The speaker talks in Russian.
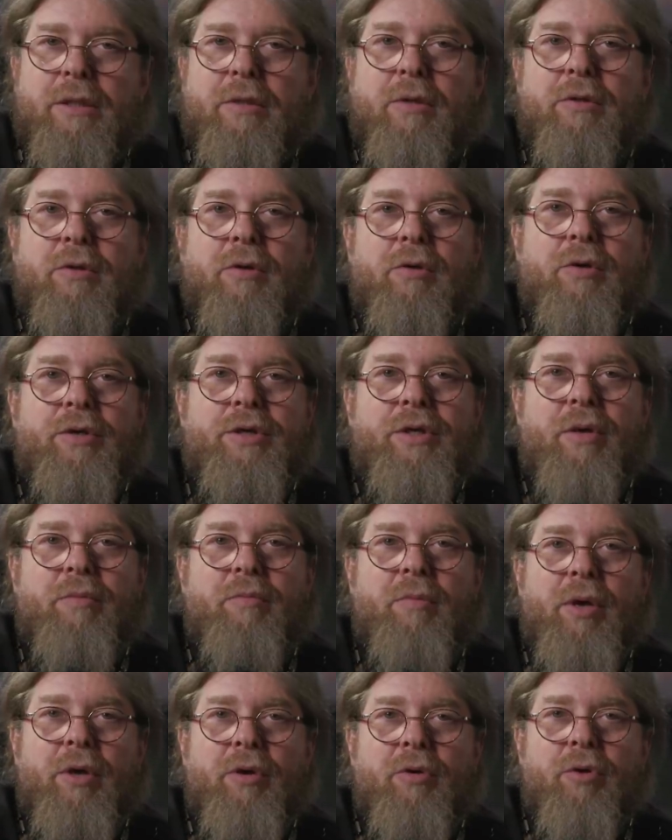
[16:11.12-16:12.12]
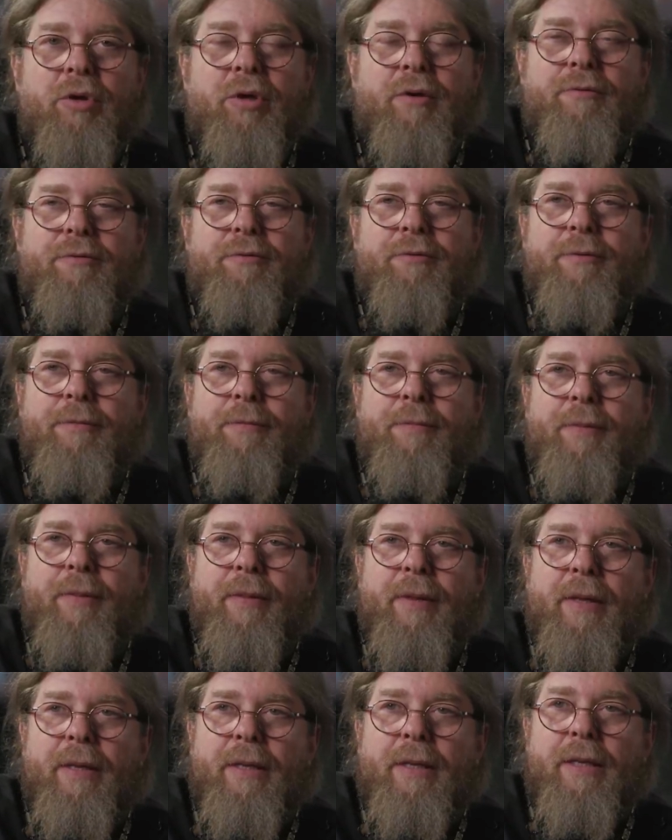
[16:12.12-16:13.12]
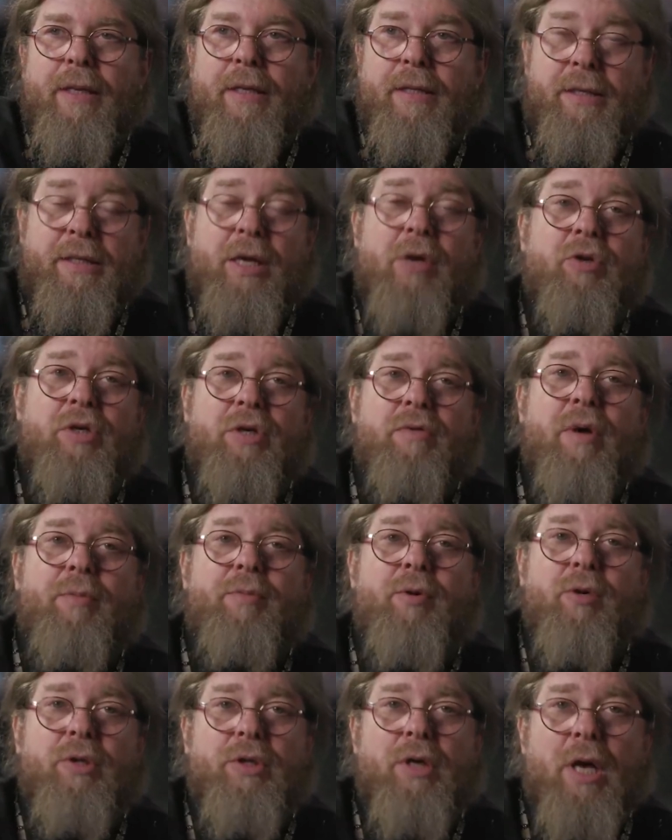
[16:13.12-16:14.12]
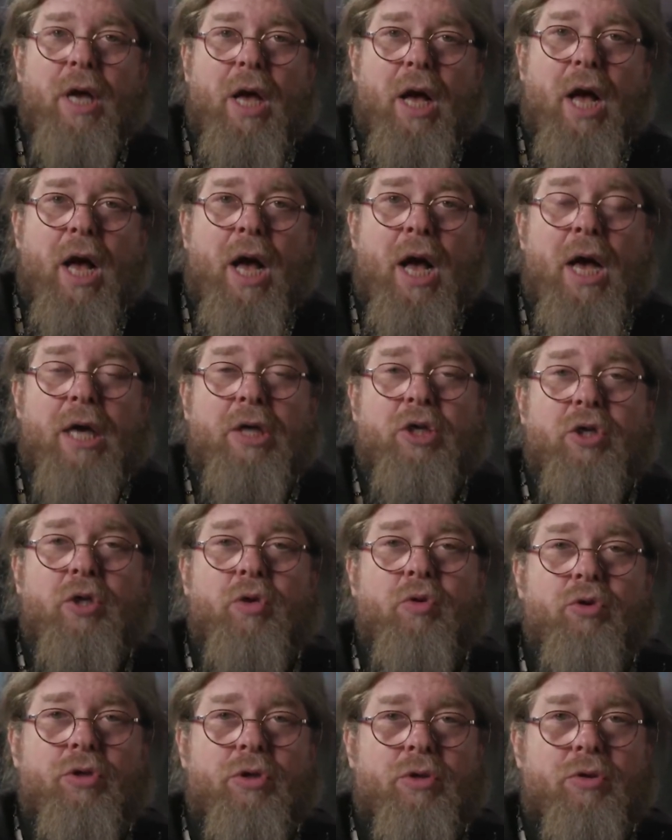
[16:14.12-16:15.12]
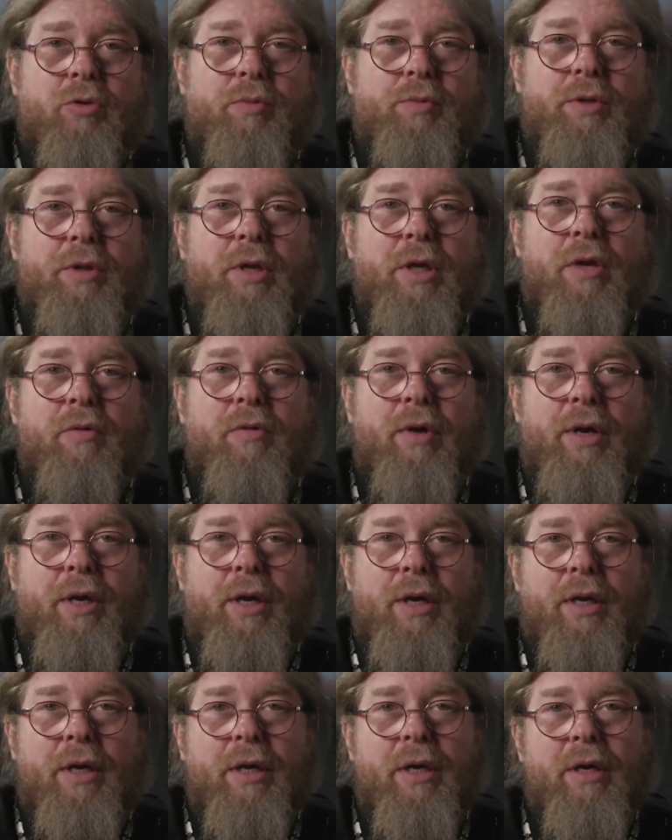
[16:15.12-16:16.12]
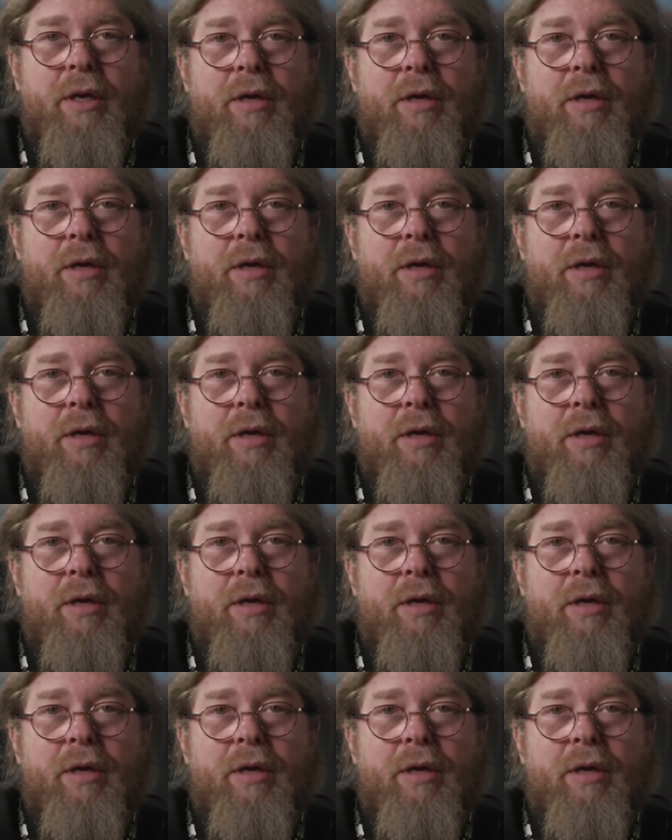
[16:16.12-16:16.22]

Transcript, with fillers: 147 миллионов, задаешься вопрос, а что же, собственно говоря,